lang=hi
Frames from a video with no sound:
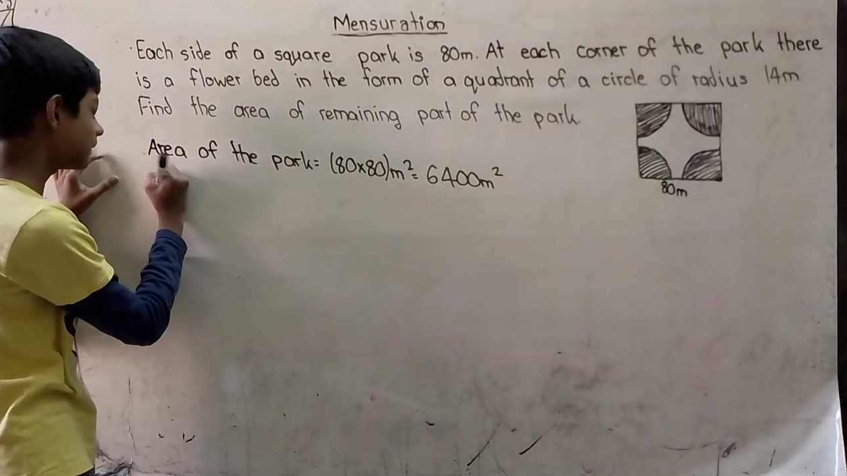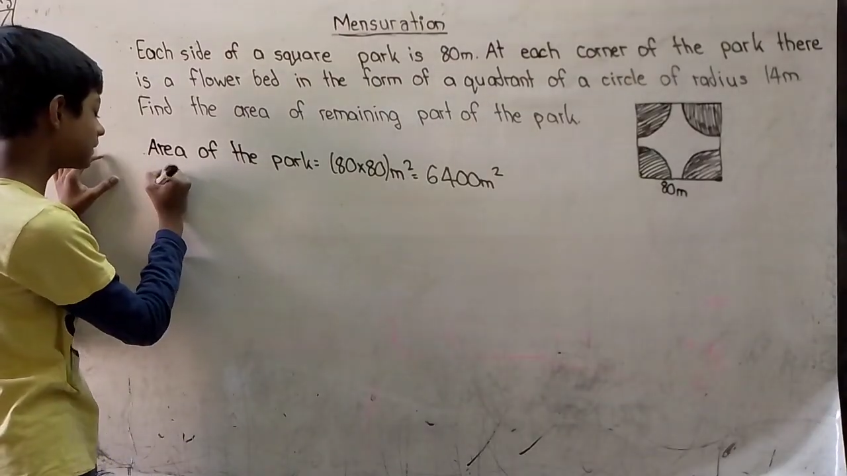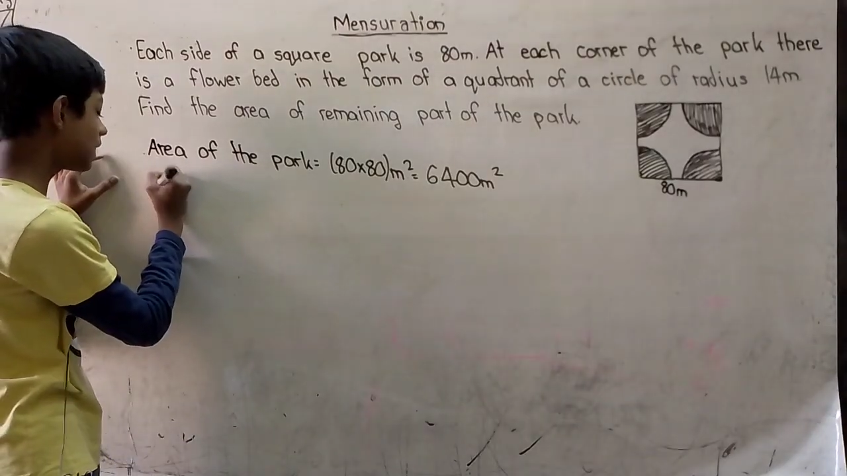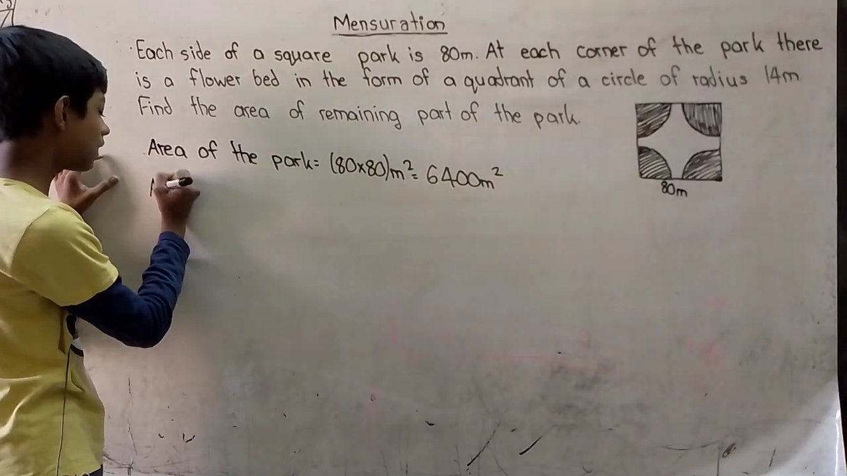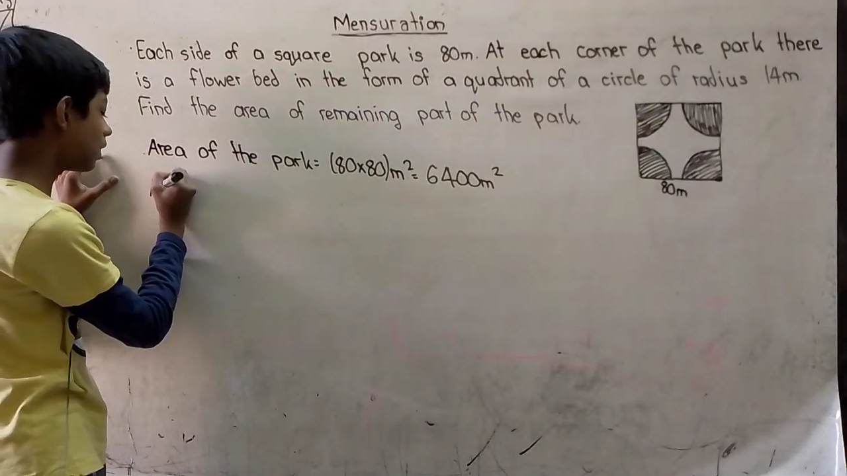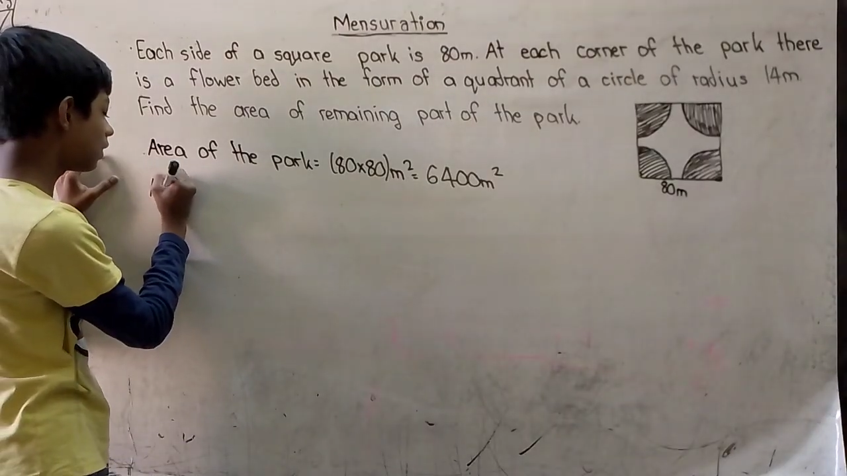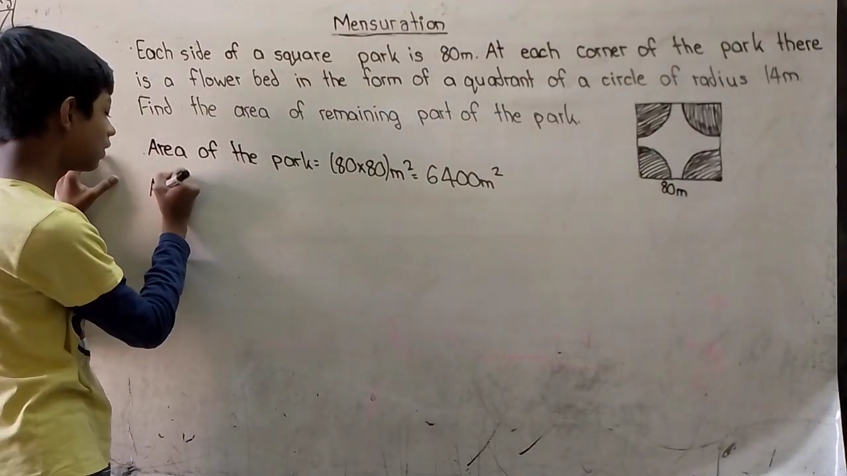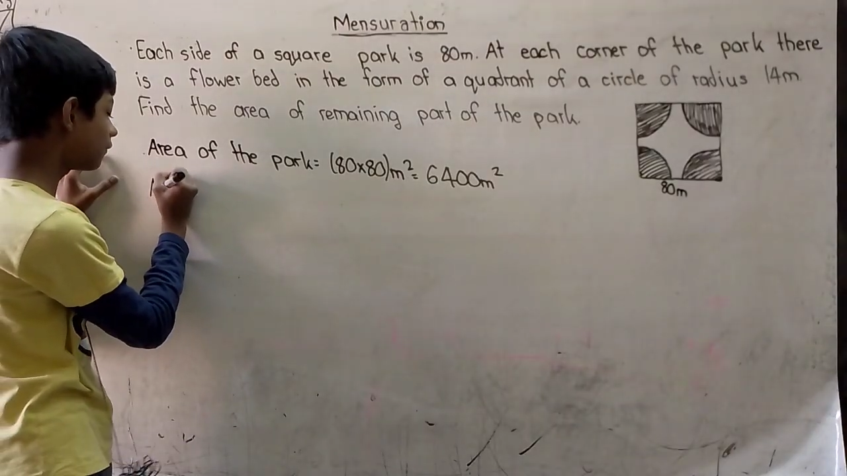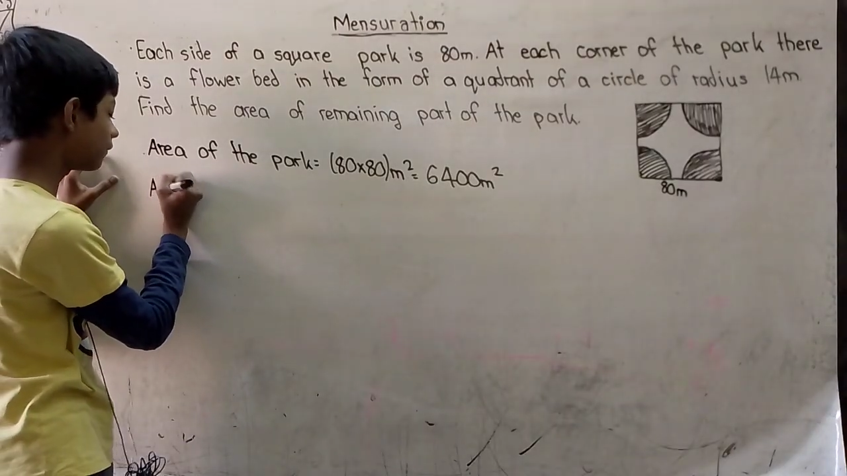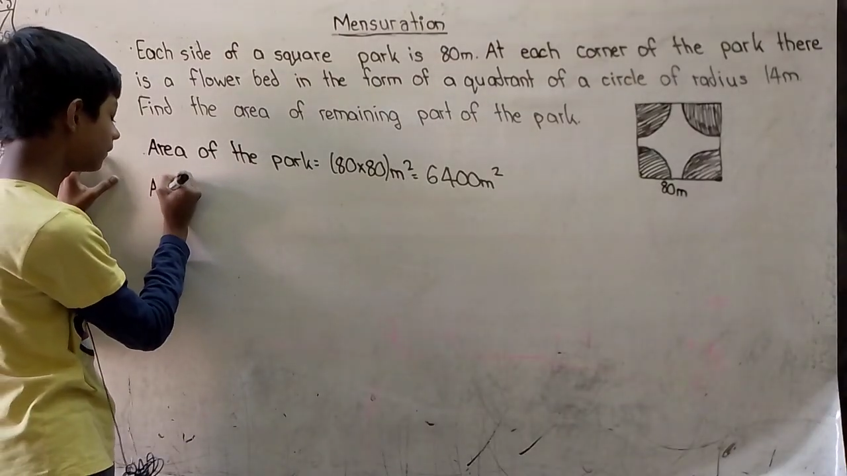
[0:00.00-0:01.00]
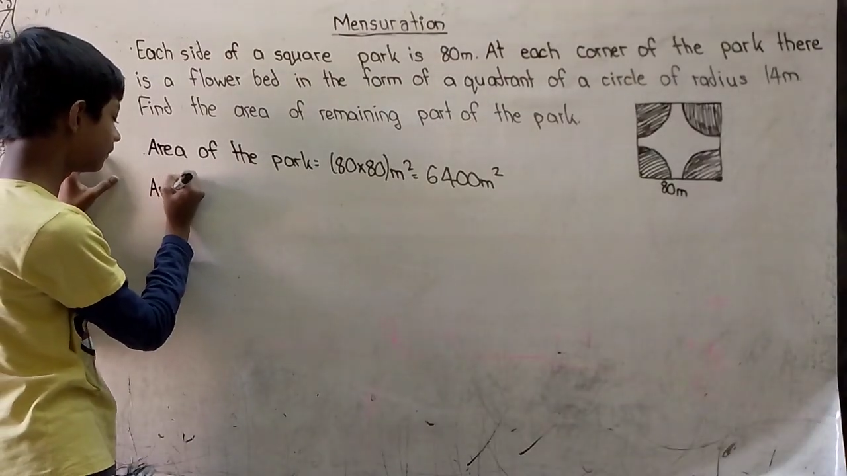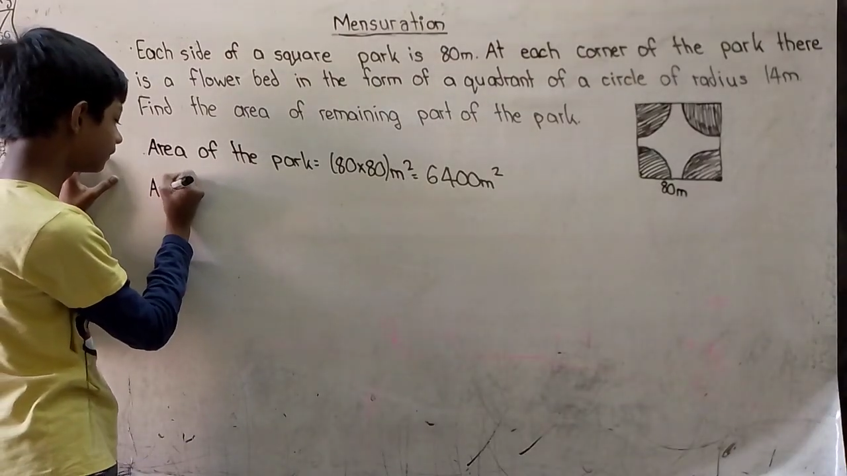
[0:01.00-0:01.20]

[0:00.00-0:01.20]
एरिया ऑफ